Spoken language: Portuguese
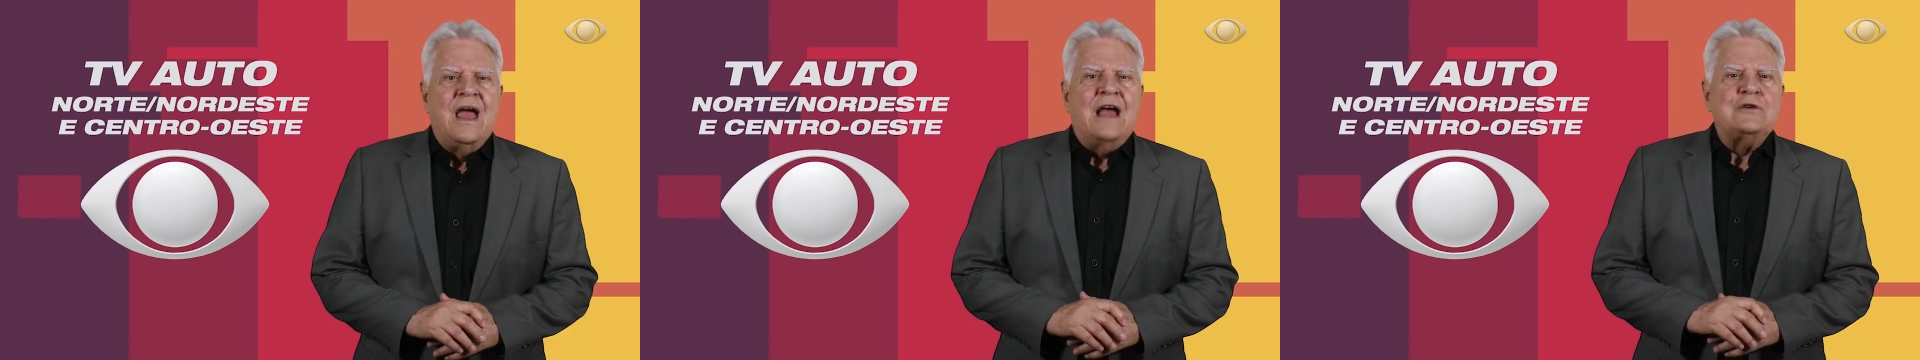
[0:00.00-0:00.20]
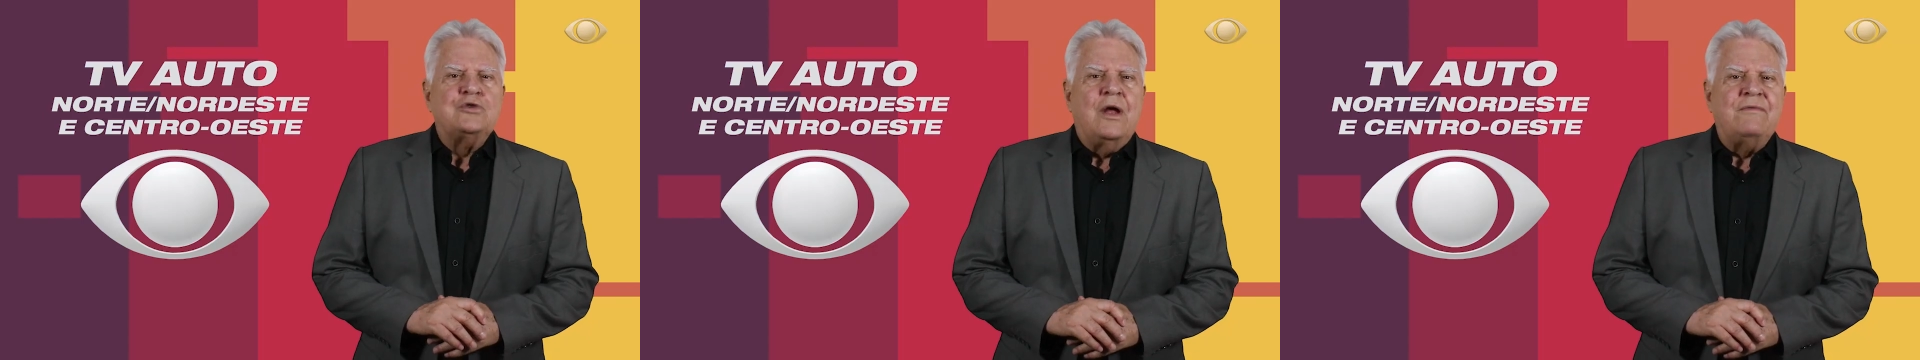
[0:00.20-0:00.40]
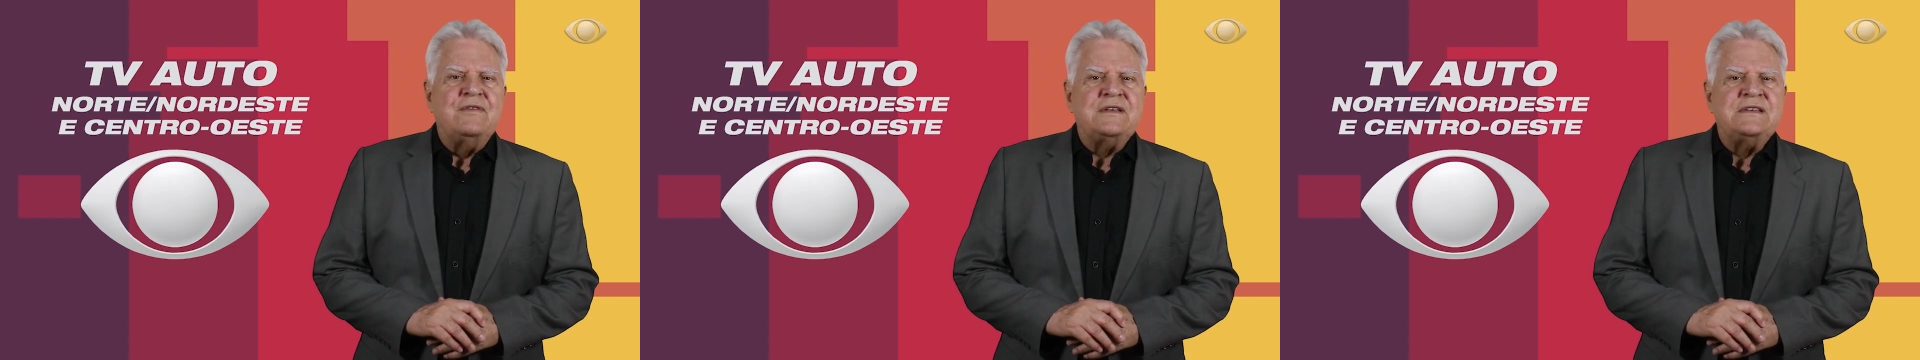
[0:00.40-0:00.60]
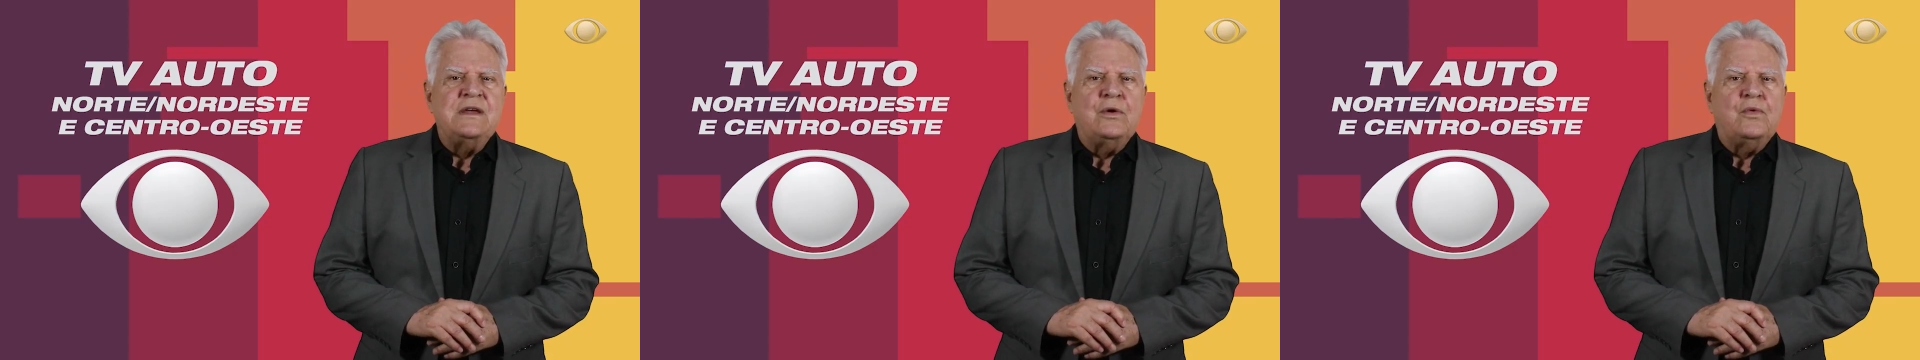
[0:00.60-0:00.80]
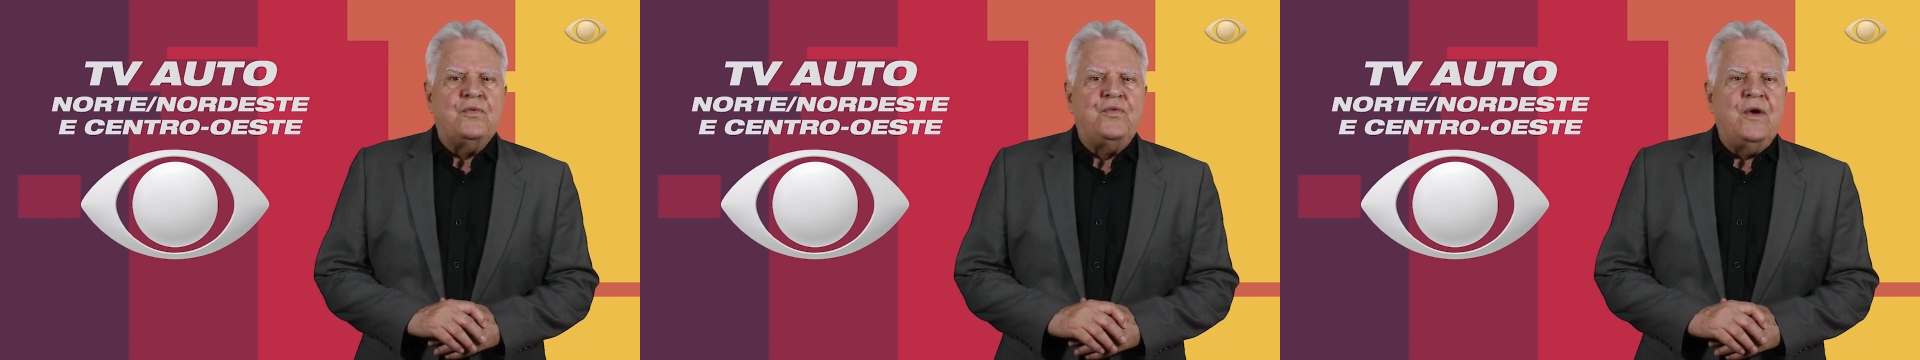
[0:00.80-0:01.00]
Às
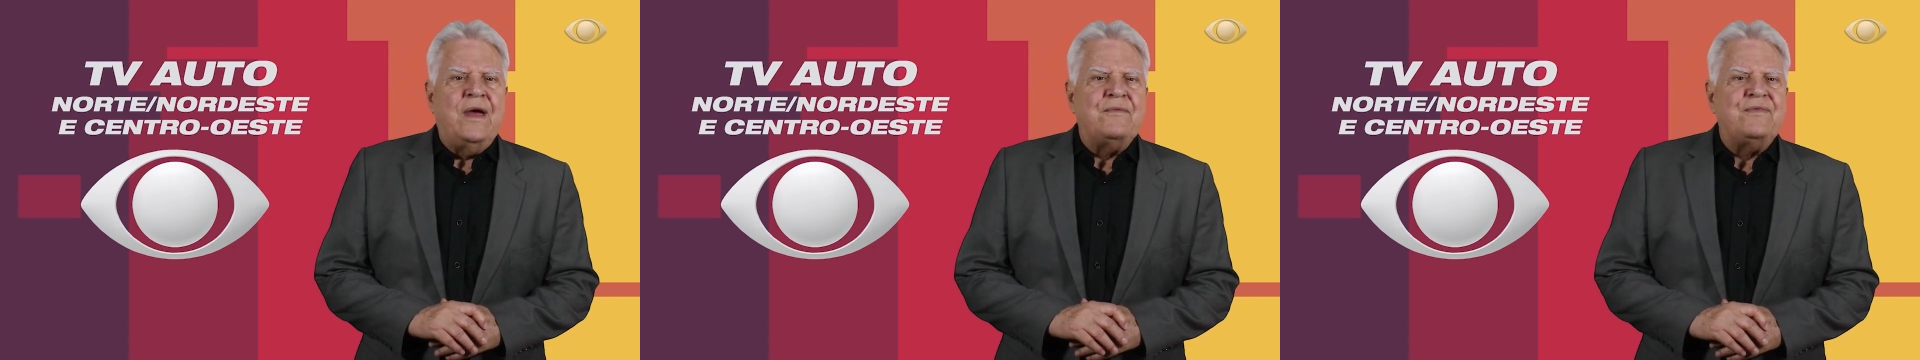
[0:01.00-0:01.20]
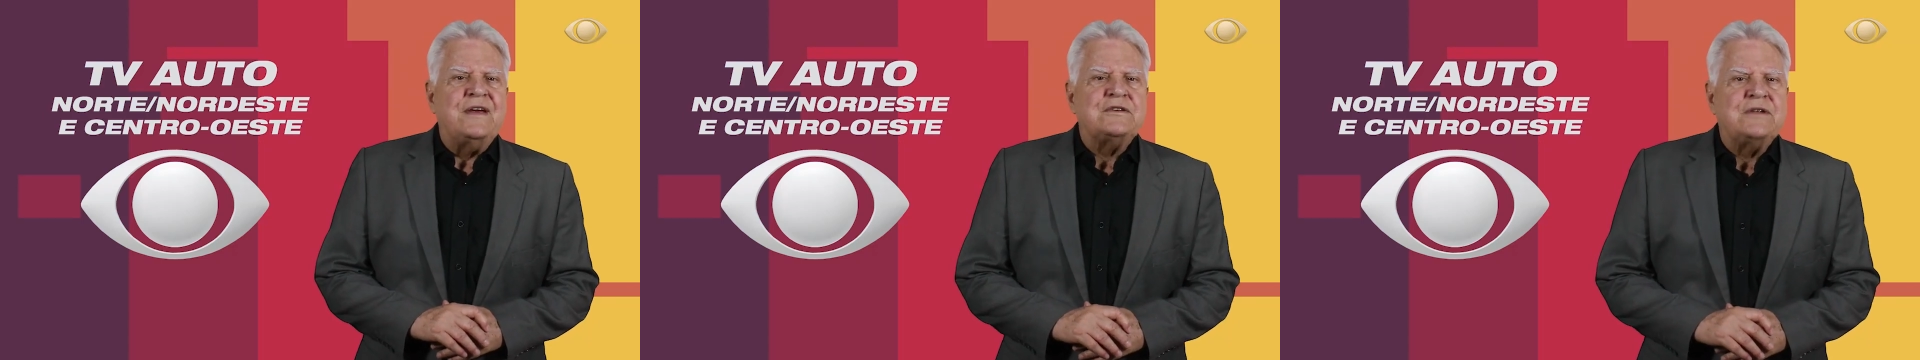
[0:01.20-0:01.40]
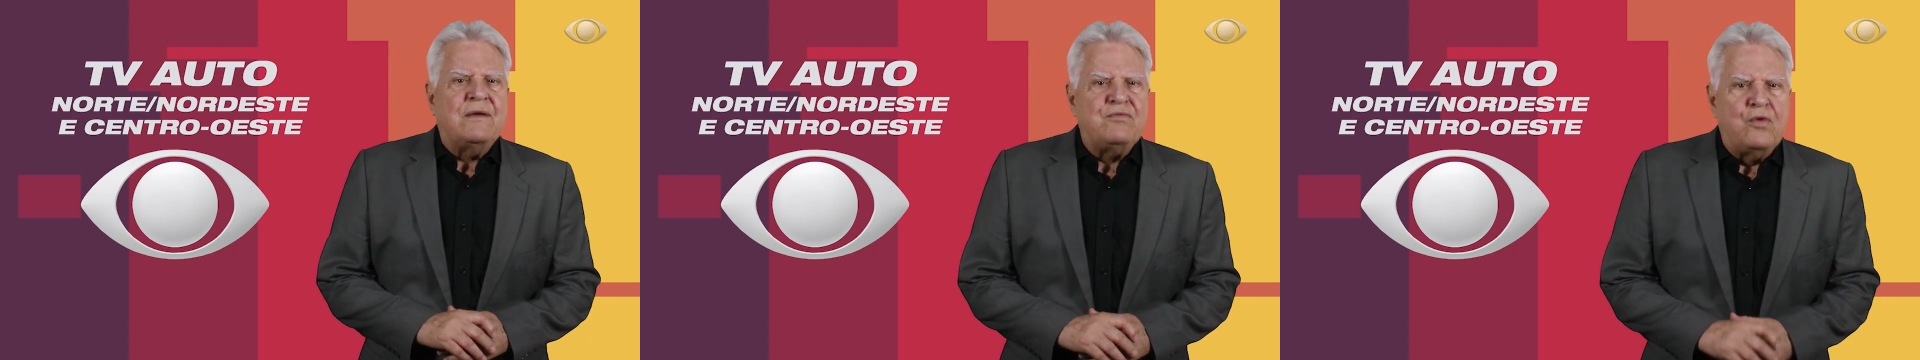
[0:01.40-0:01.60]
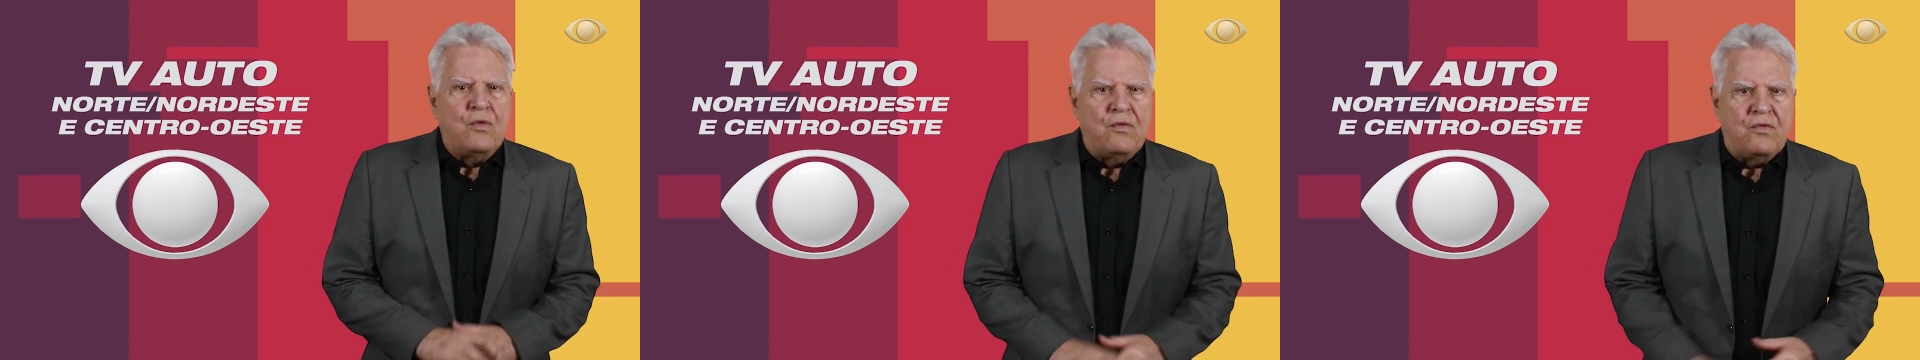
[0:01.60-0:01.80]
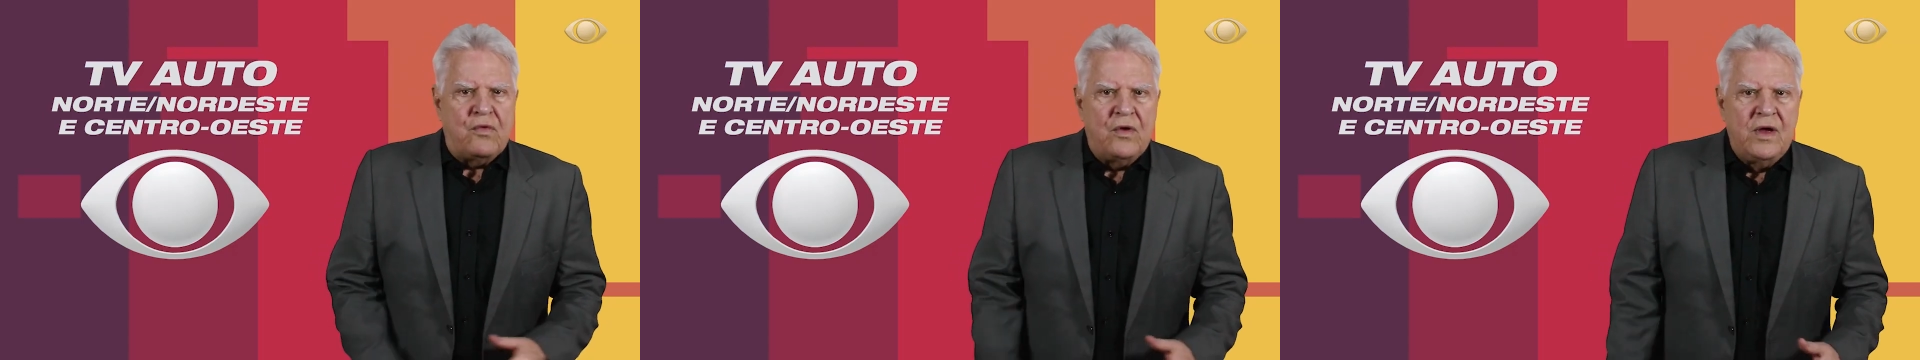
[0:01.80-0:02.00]
9h05 foi a vez da
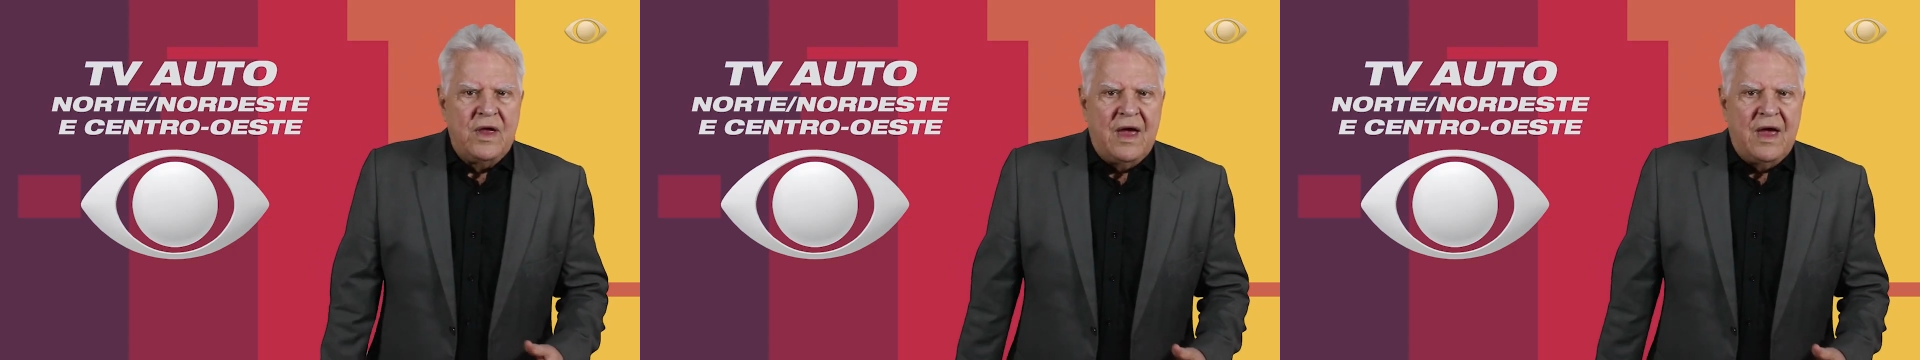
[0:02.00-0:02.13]
Volvo.